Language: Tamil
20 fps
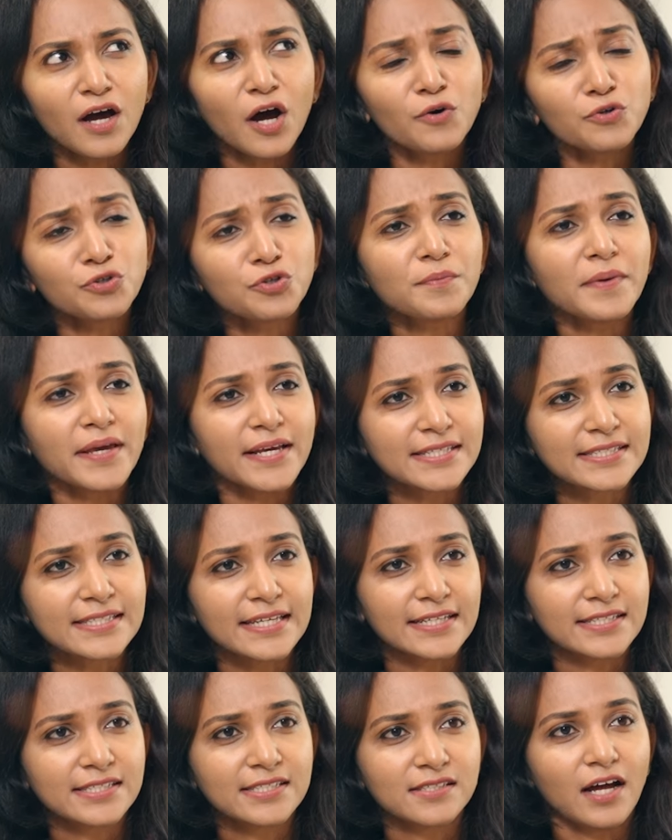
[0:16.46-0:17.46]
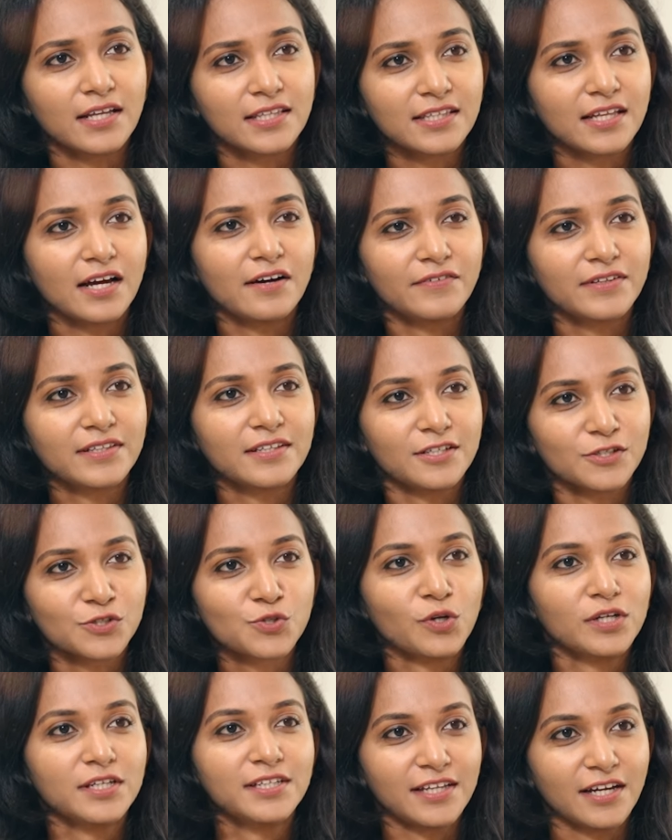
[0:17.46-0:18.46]
ஹவு டு மேக் செக்ஸ் அதுதான் வந்துட்டு
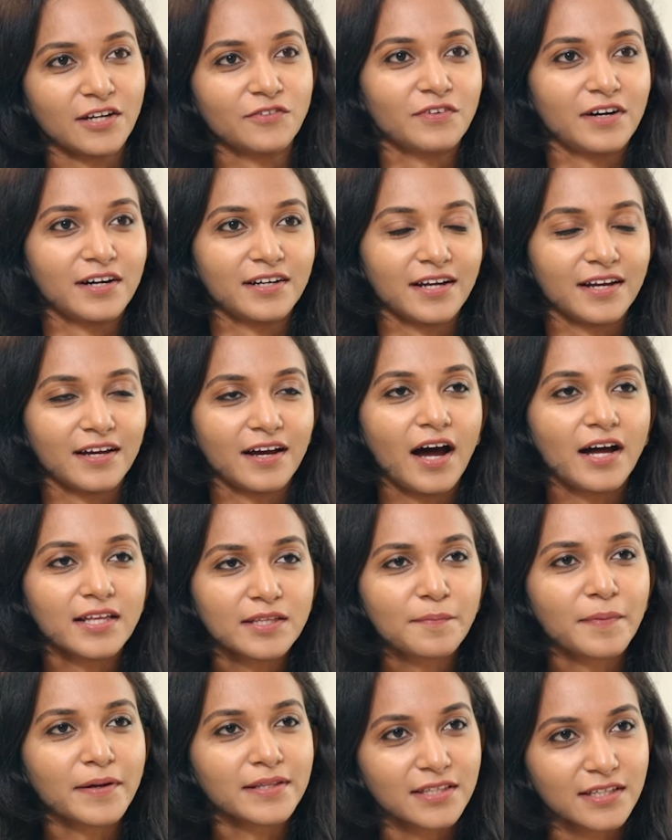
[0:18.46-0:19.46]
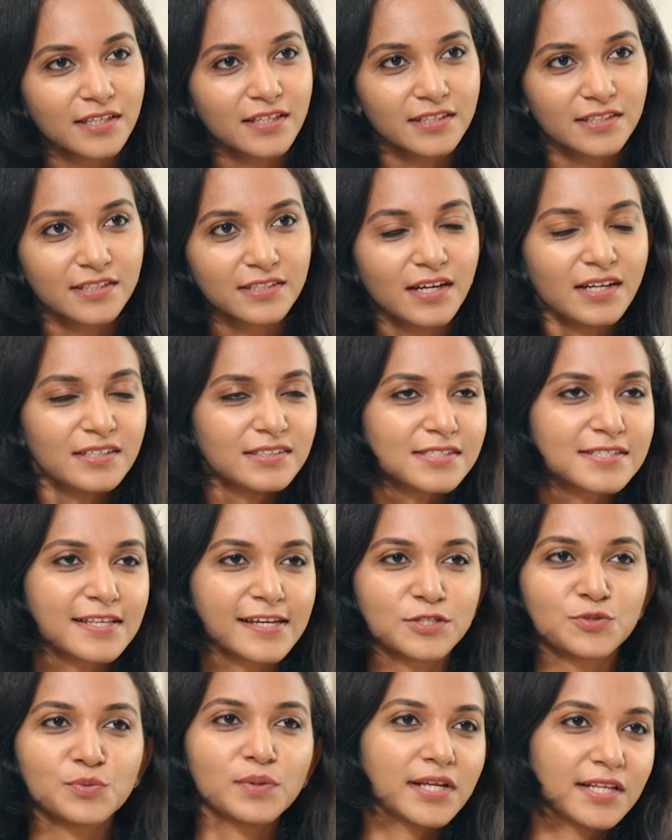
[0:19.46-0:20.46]
சொல்லி தருவாங்க அதை பற்றினது தான் இந்த
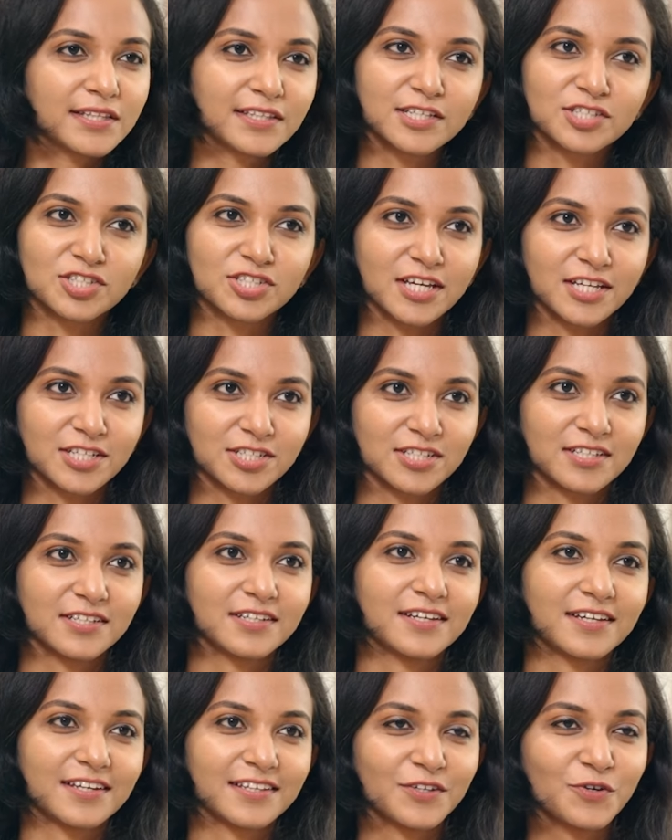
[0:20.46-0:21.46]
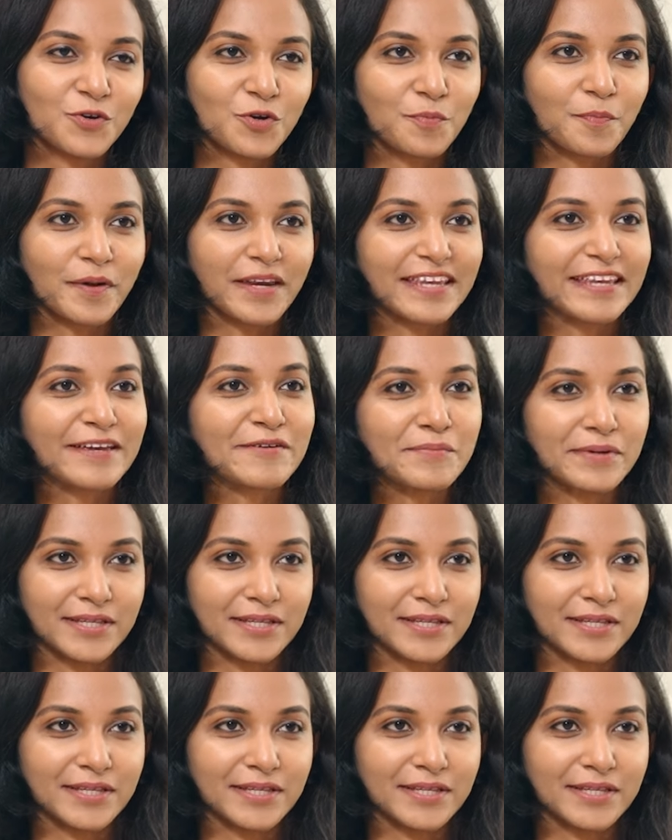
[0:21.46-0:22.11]
செக்ஷுவல் ஹெல்த் எஜுகேஷனுங்கிறது ஒரு பெரிய